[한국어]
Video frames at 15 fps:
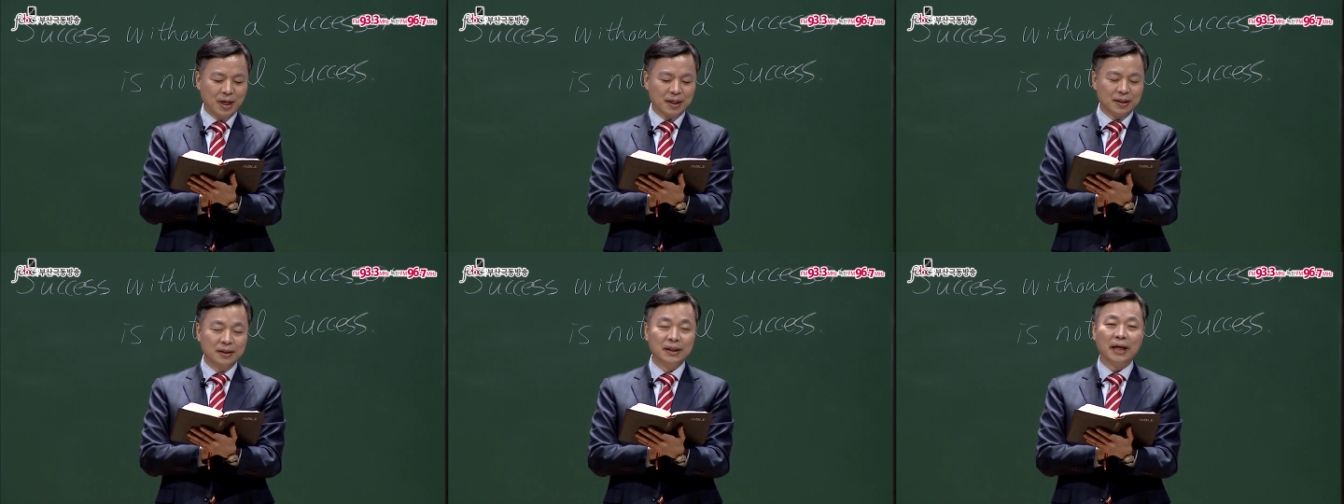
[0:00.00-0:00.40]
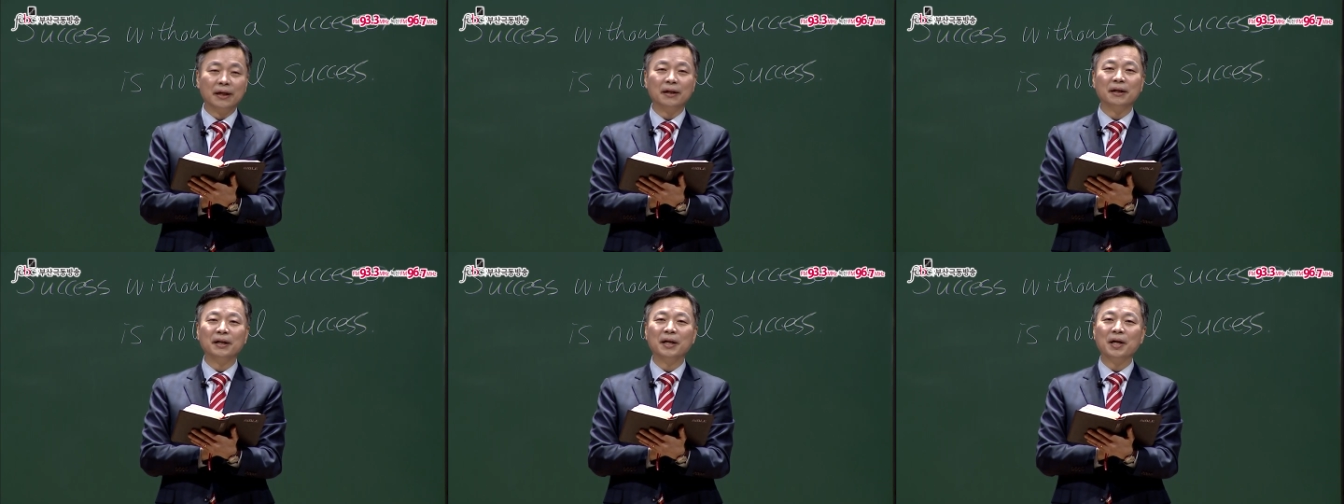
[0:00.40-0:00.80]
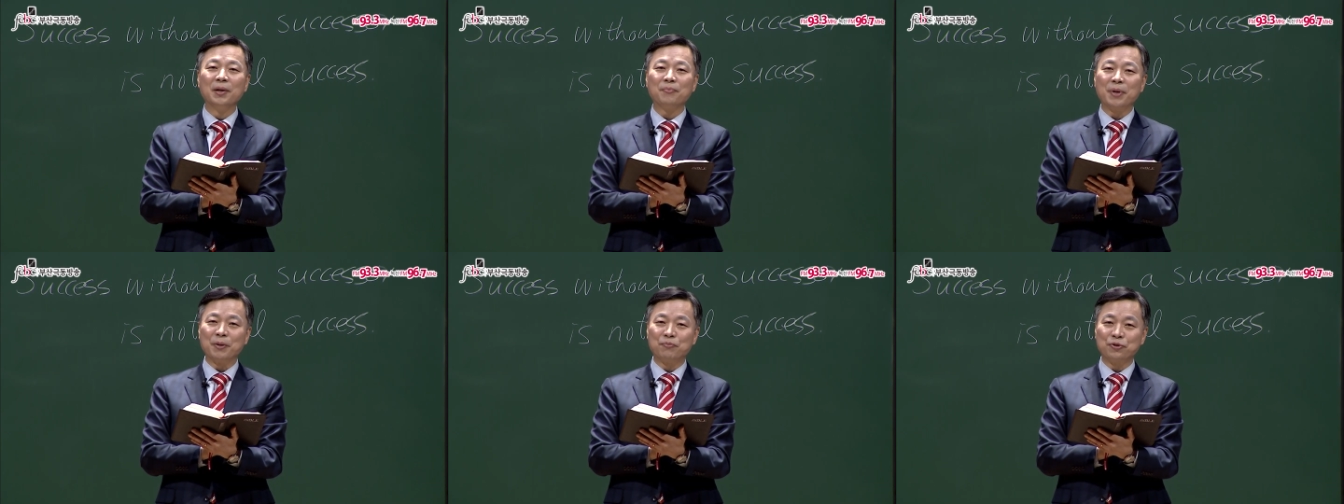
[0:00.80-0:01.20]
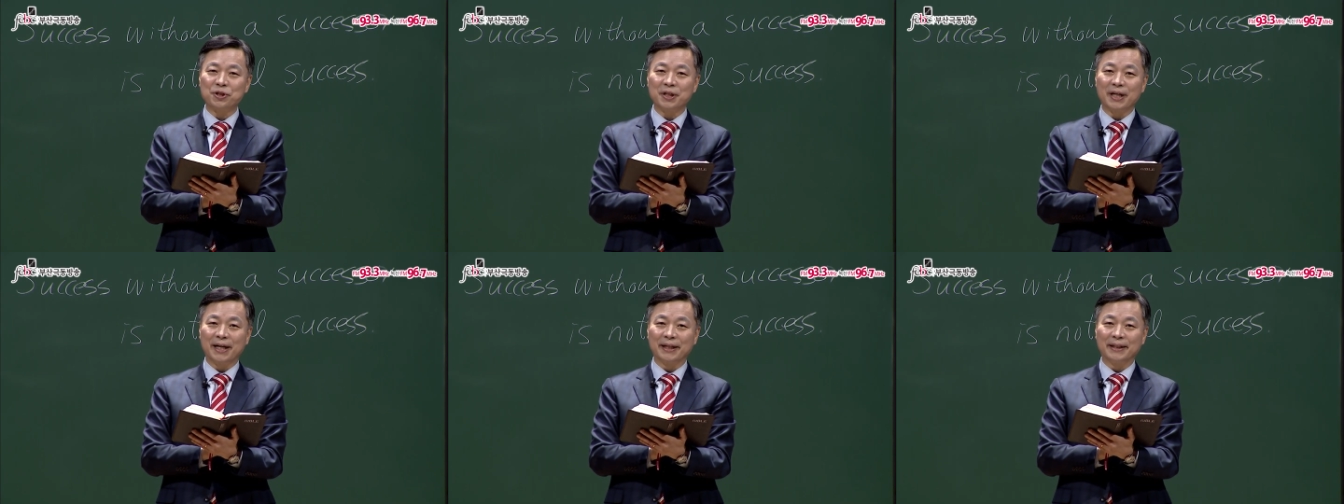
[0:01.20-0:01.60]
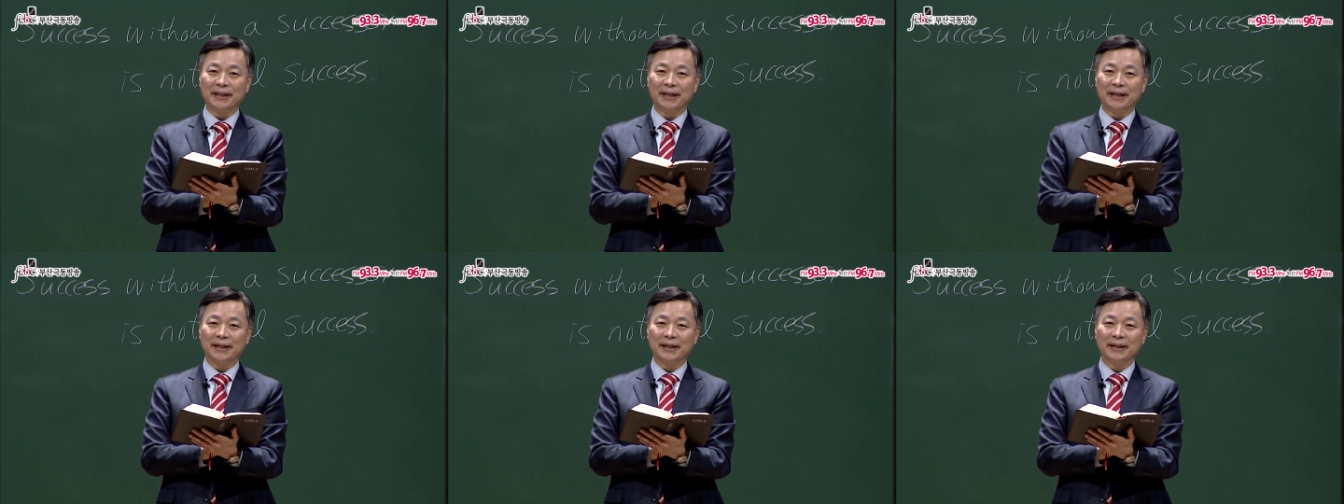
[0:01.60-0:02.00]
은혜를
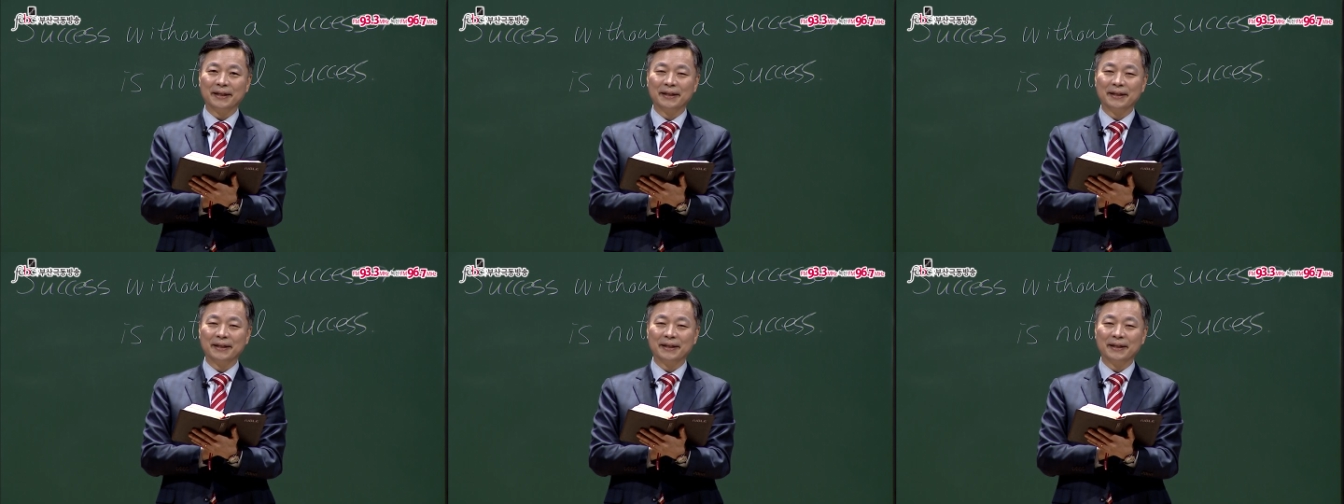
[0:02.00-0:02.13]
베푸시나이다